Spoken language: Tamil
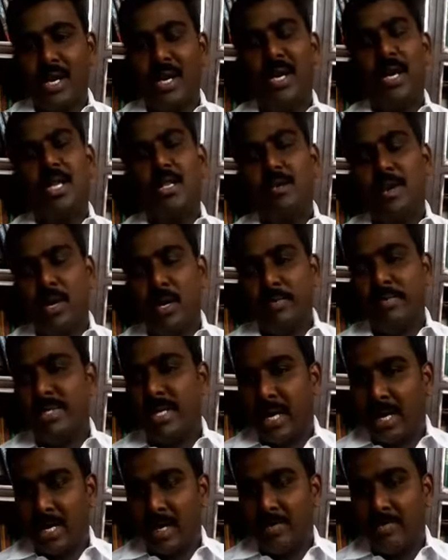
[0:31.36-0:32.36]
இது வெறும்
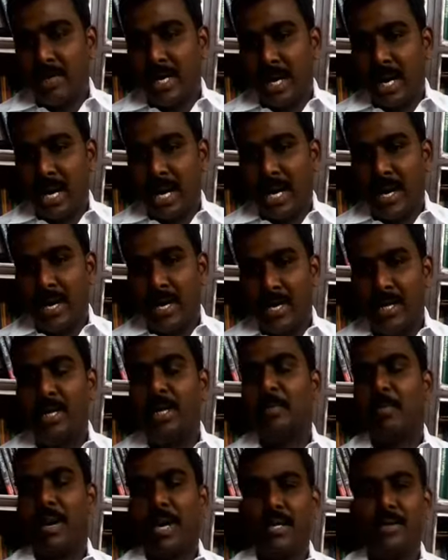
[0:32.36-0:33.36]
சட்டம் தானா
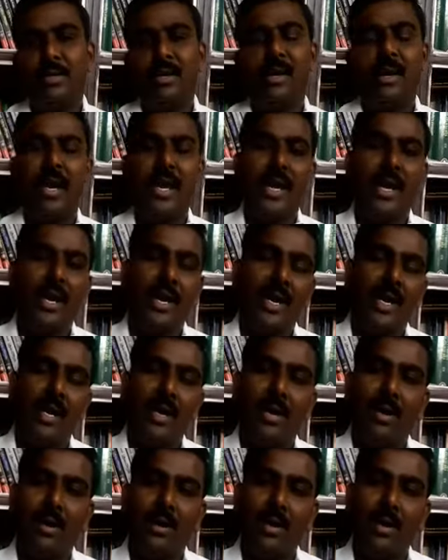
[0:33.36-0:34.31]
என்று ஆனால்